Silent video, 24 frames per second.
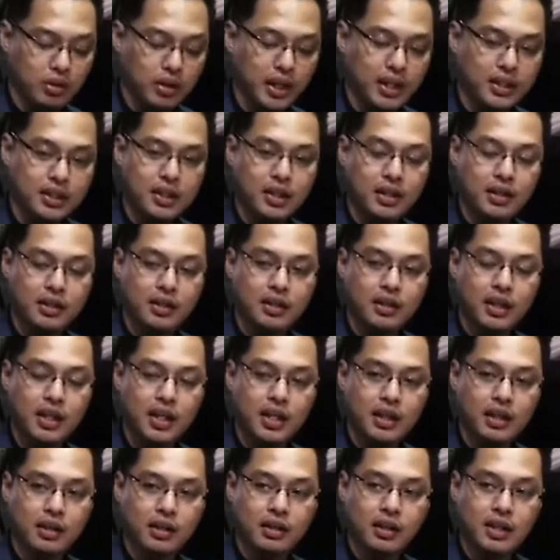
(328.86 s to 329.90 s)
It,
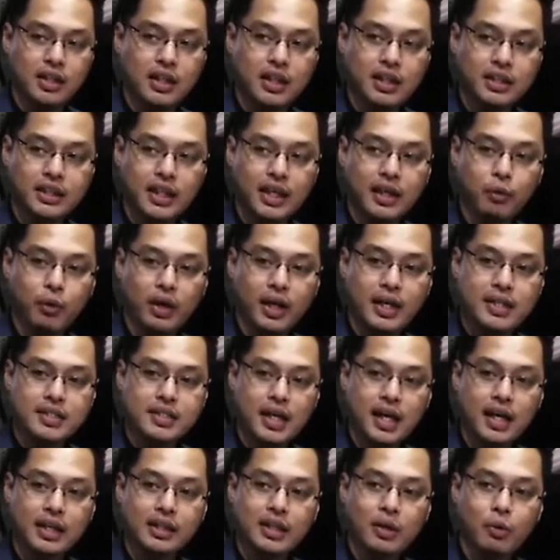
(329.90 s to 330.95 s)
it, hindi siya hiwalay
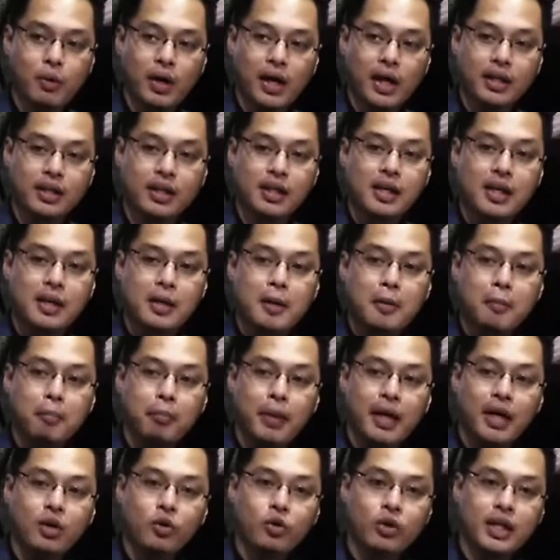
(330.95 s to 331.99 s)
sa katawan,
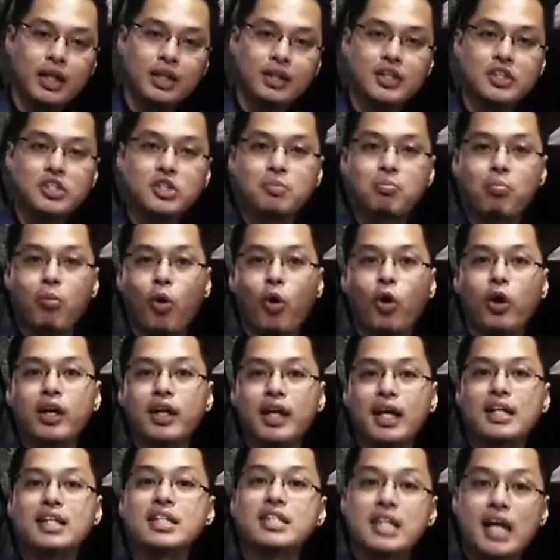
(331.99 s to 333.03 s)
pero it is more
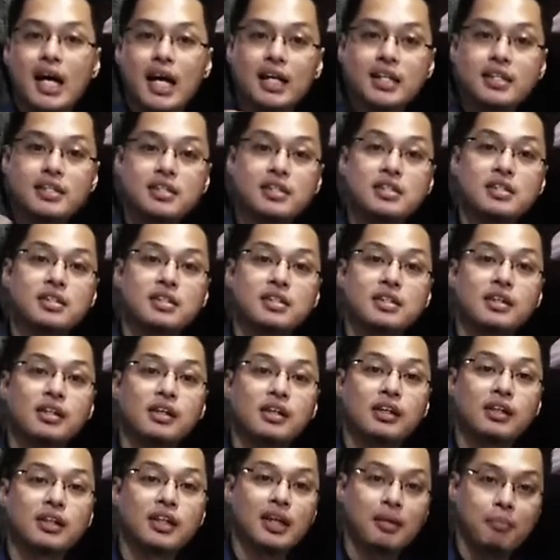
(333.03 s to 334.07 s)
than just
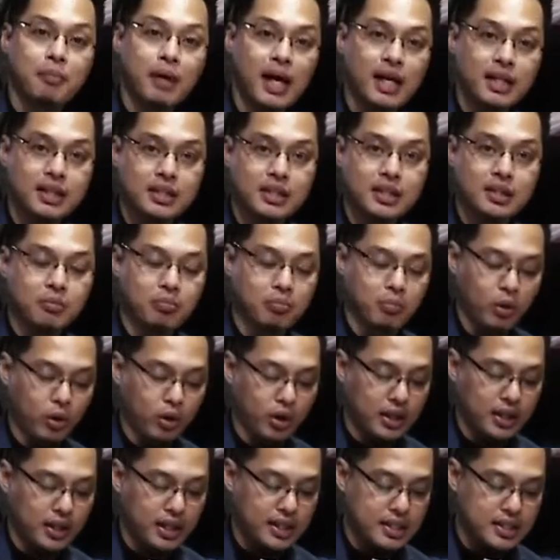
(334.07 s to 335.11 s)
the body,
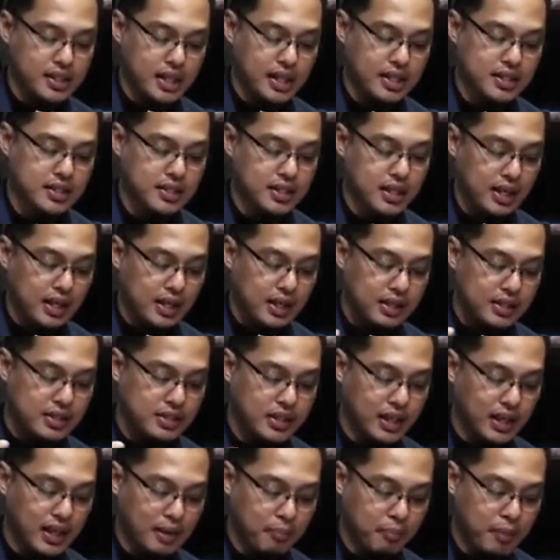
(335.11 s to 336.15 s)
more than just
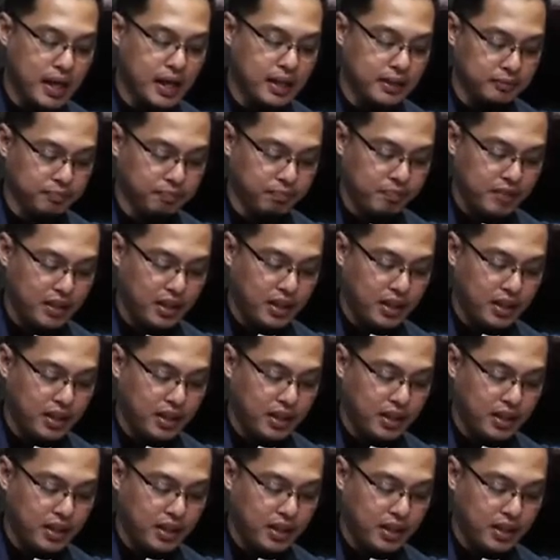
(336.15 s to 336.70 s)
sa laman.